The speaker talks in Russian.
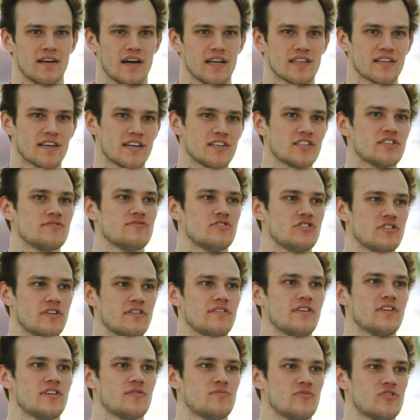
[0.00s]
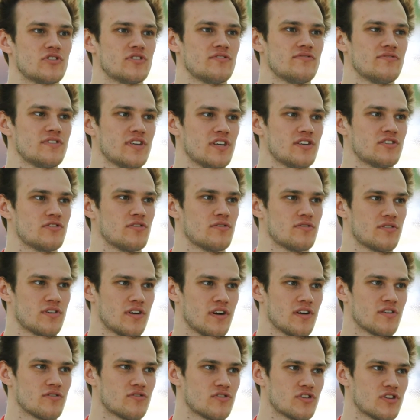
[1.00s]
от каждого человека можно взять что-то
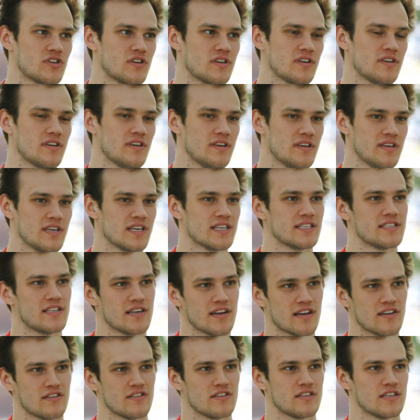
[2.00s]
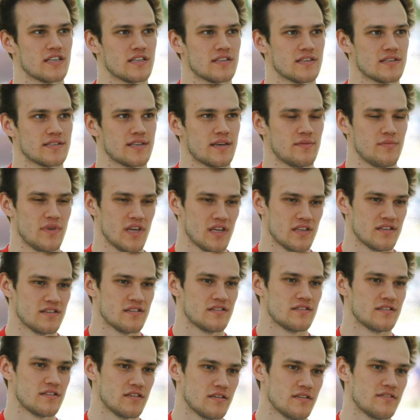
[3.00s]
хорошее. И я стараюсь это
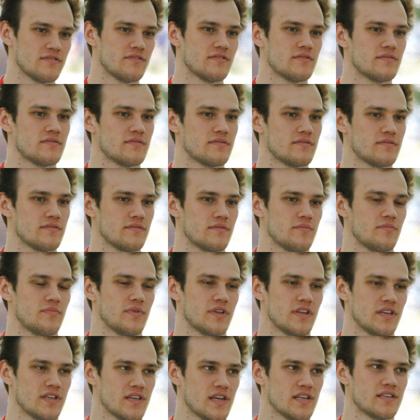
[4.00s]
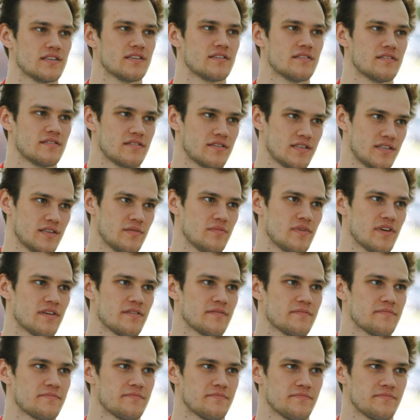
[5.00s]
заметить и перенять в себе.